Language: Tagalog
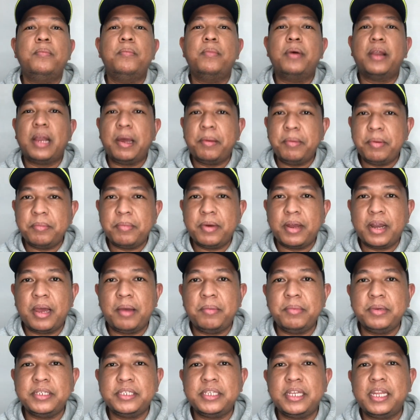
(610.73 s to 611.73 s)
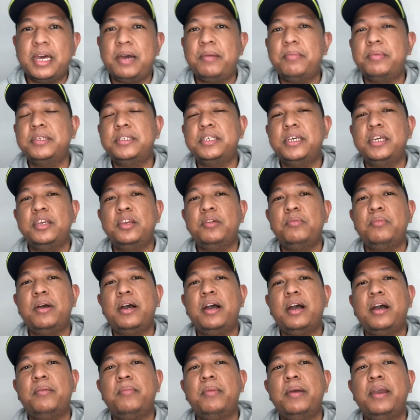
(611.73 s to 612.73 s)
Maraming maraming salamat sa inyo
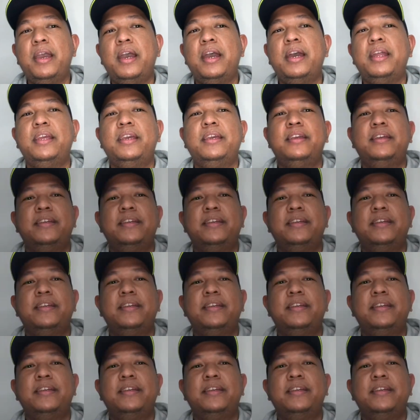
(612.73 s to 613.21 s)
mga kabayani.